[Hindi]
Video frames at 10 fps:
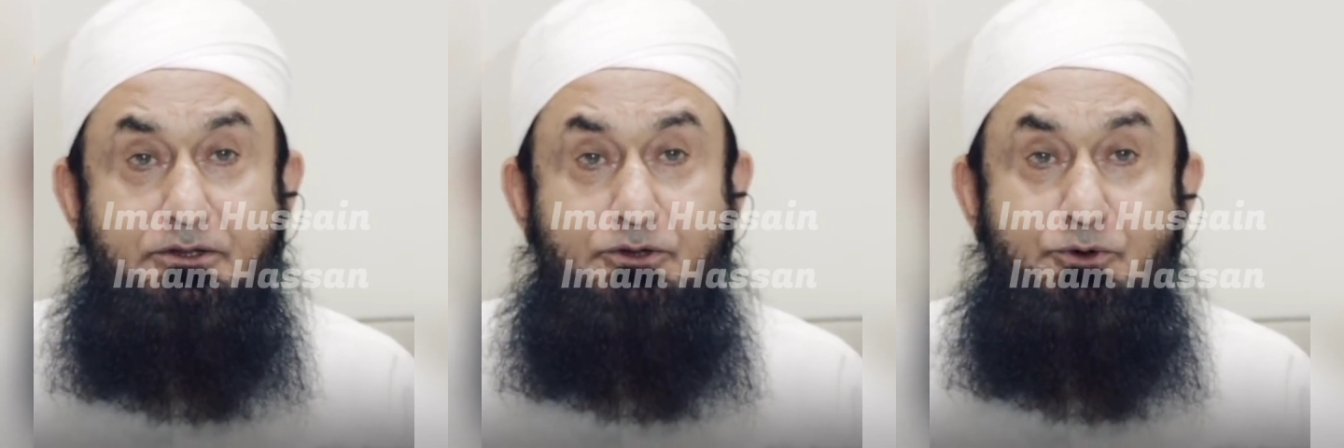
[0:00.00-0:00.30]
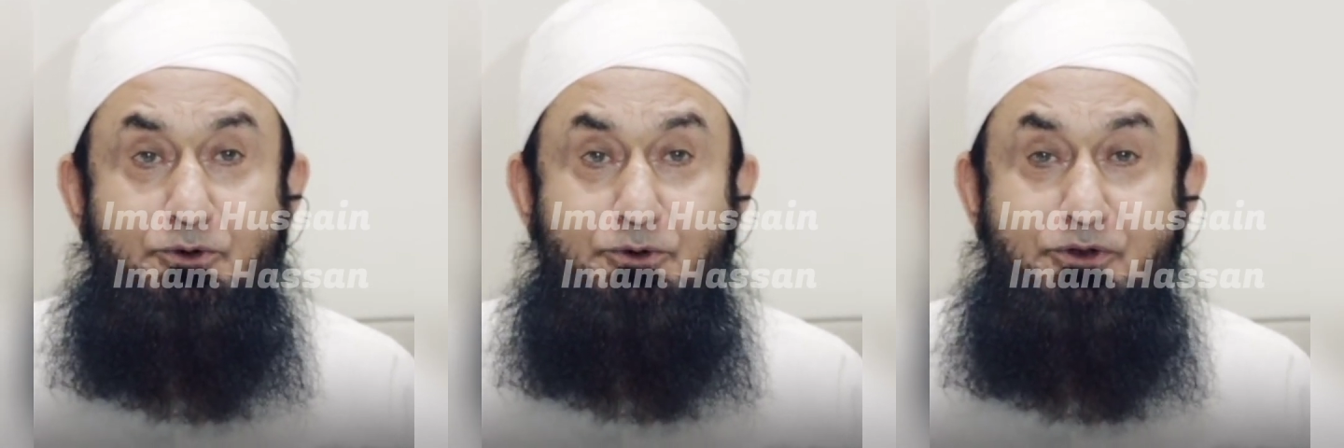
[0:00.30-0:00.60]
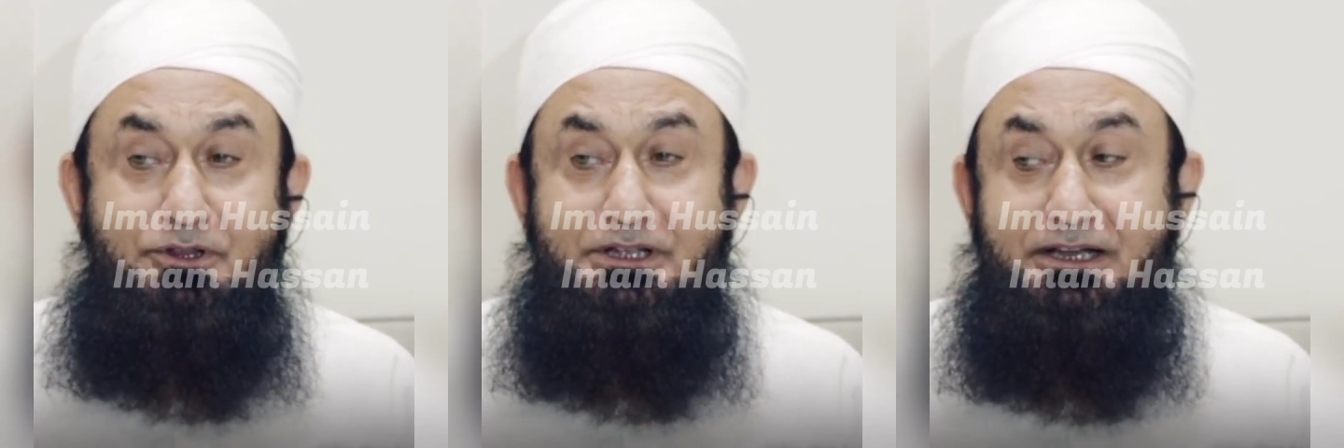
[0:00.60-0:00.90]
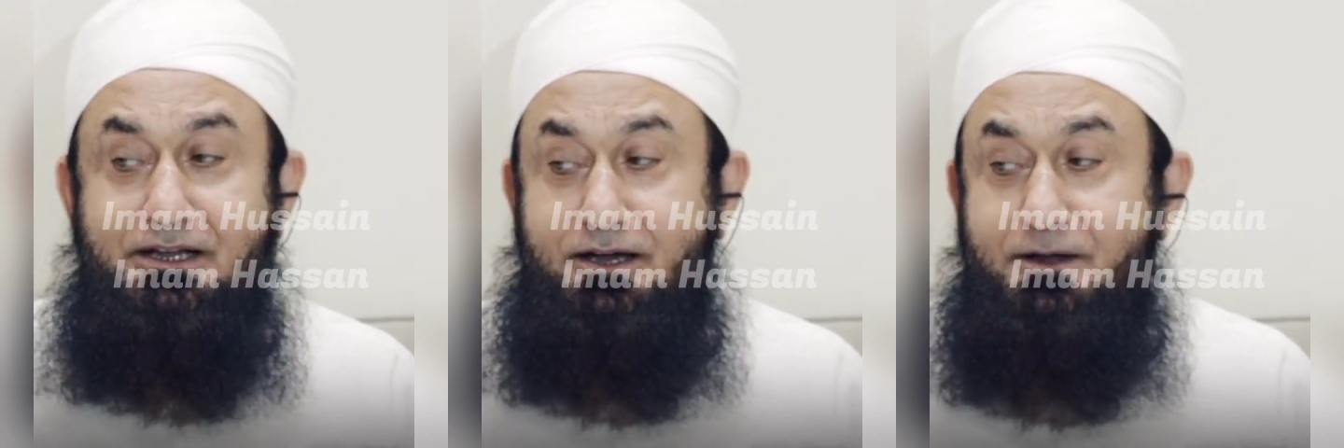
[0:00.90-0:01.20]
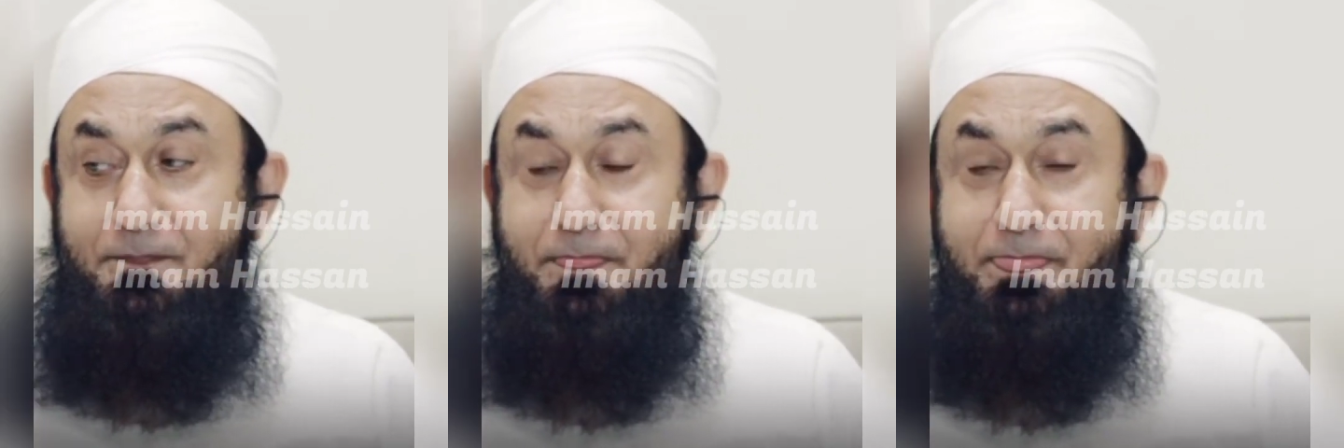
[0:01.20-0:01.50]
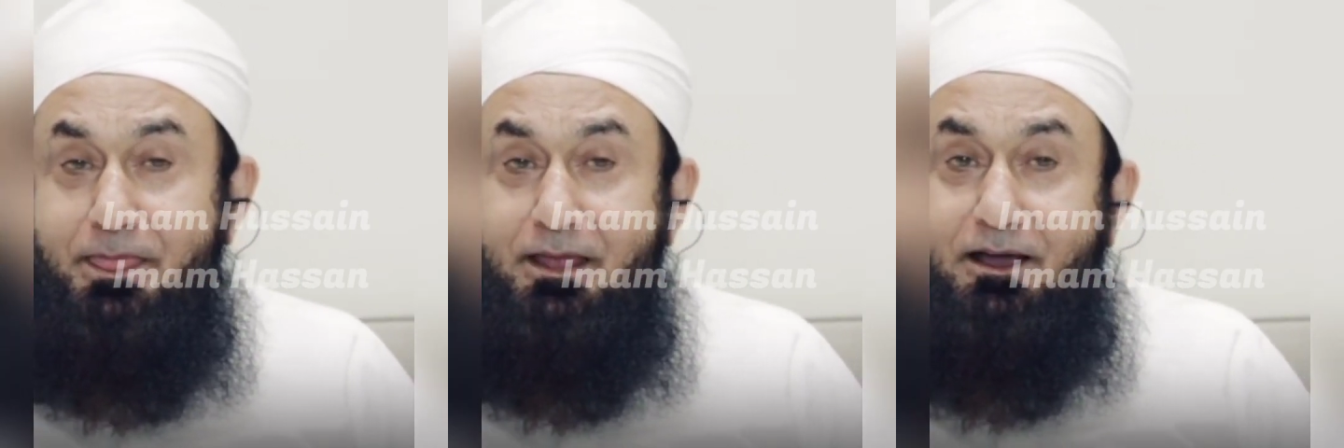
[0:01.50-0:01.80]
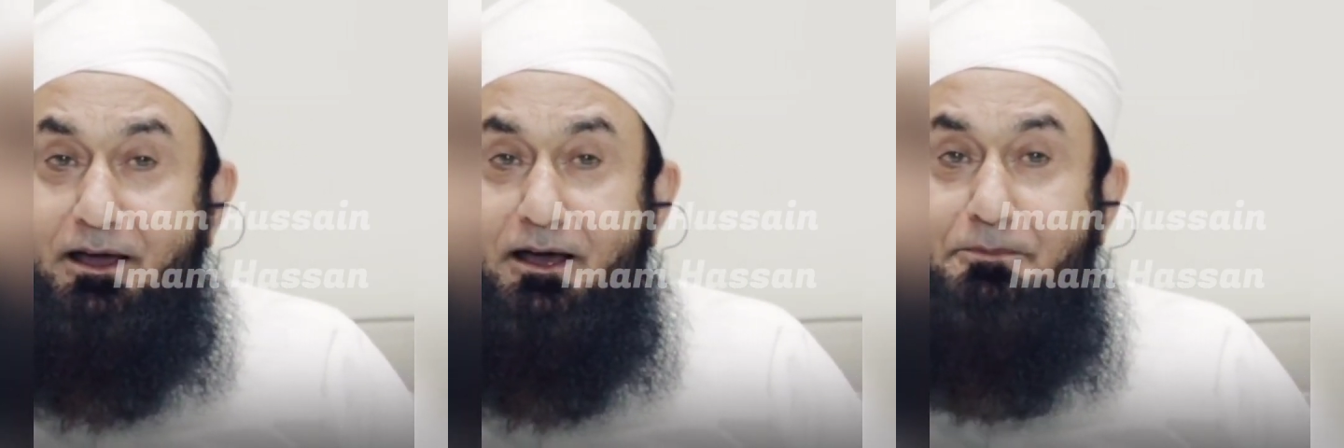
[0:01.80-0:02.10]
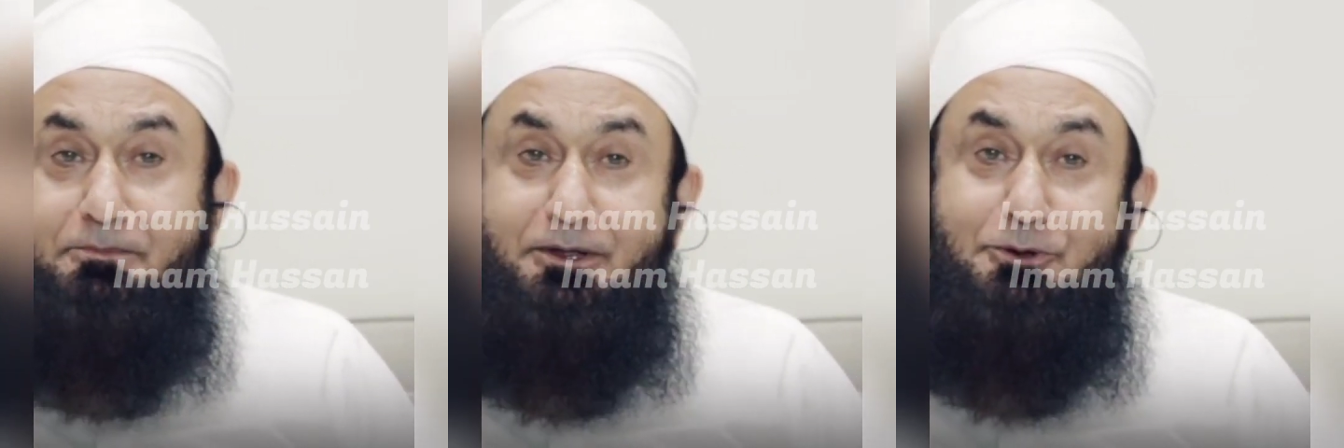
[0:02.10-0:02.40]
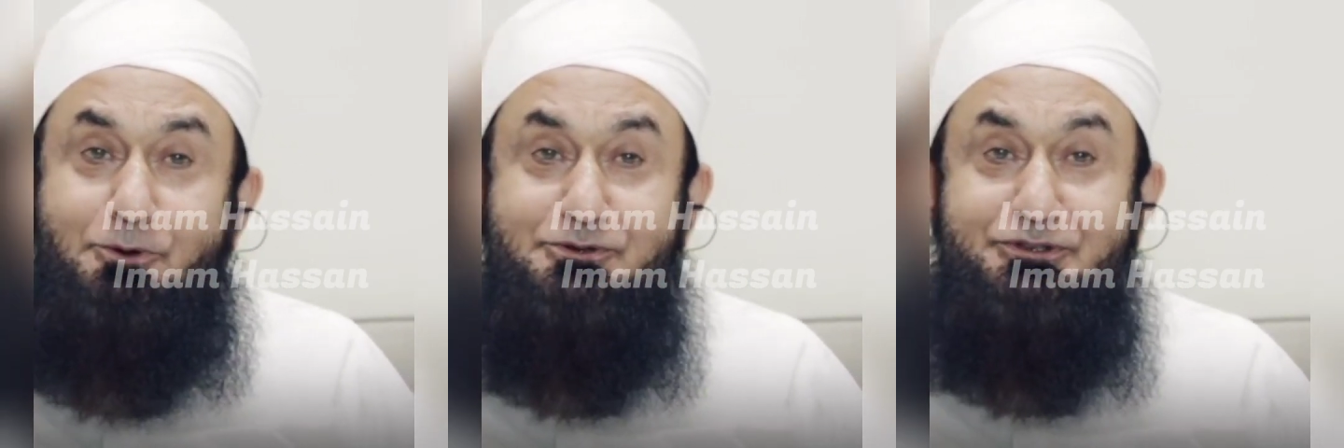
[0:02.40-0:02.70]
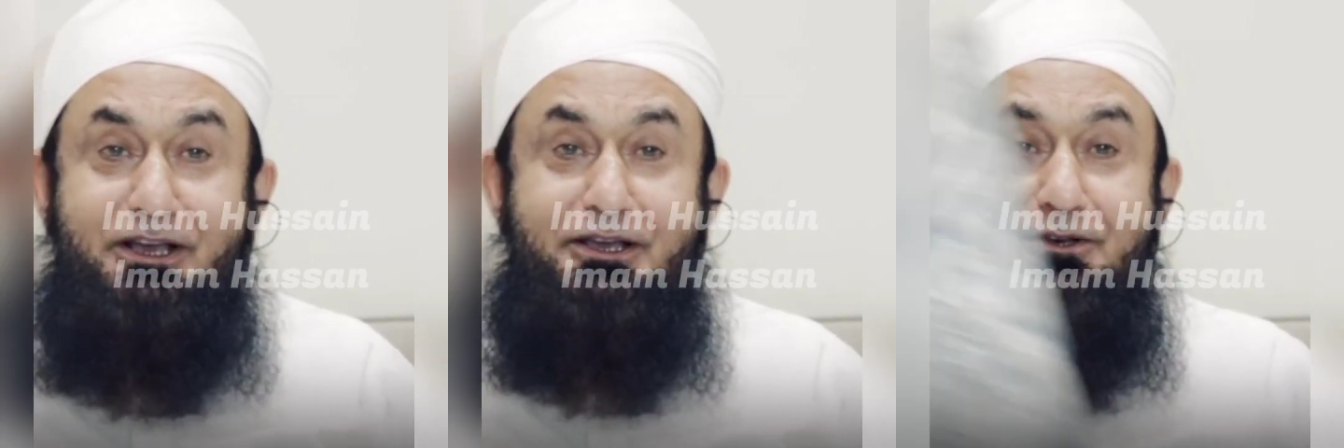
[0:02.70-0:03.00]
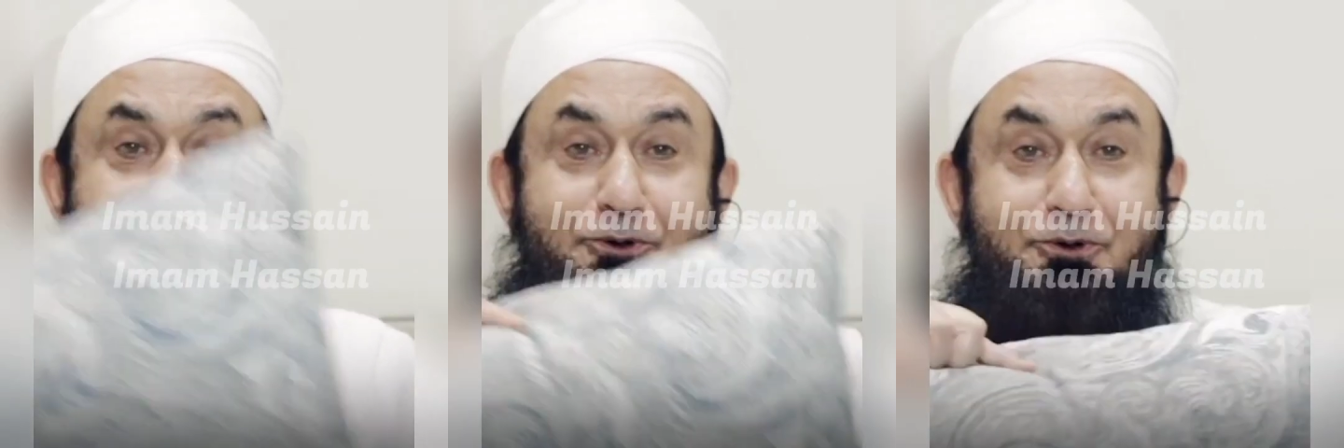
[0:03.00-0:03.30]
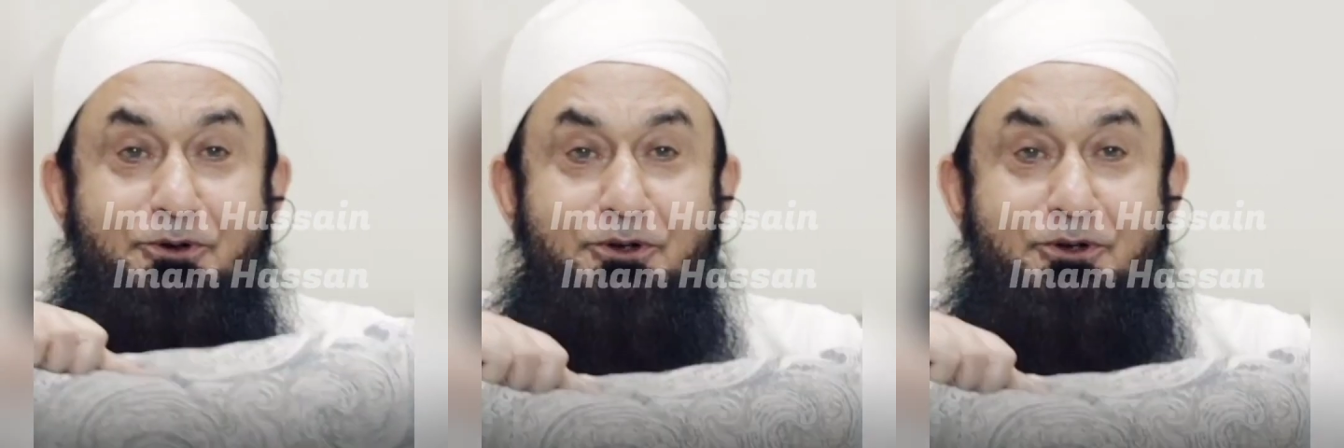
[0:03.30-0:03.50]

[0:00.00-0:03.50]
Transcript: तो उन्होंने देखा आपने हुसैन को